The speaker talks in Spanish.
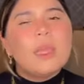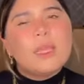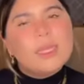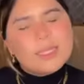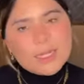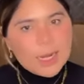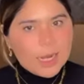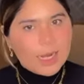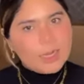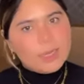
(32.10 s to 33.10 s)
Y a
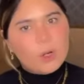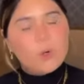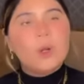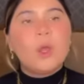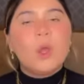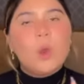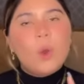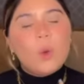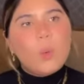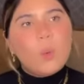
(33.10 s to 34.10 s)
Sarelia le dieron
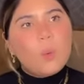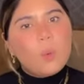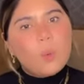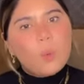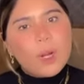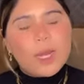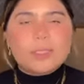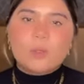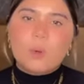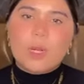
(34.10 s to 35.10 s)
una
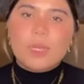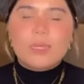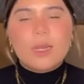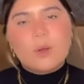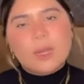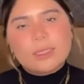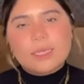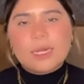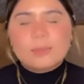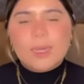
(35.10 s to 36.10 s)
casa en Culiantla y una casa en
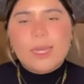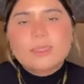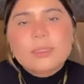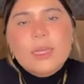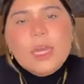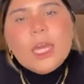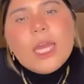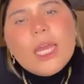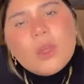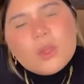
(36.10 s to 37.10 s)
Las Vegas.
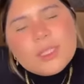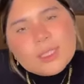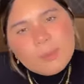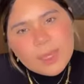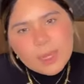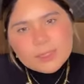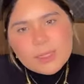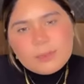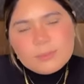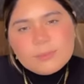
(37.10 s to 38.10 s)
¿Y dónde está mi casa?
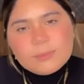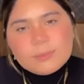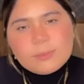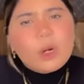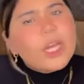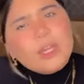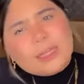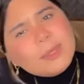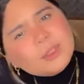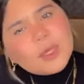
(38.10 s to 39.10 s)
Porque yo
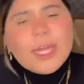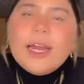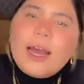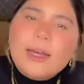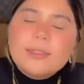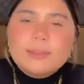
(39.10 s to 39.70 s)
también soy hija.